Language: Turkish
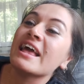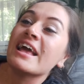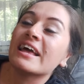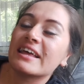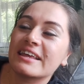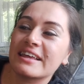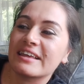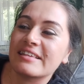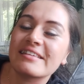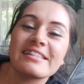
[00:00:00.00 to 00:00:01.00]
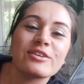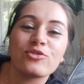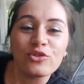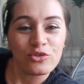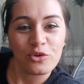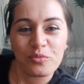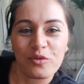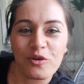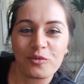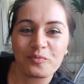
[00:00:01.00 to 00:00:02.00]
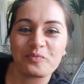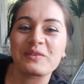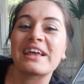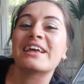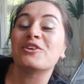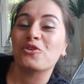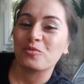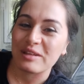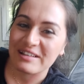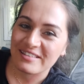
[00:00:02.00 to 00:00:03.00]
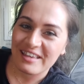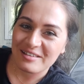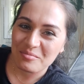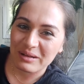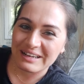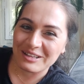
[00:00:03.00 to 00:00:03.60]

Ee, sizleri çok çok öpüyorum. Yorumlarınızı yazın bakalım.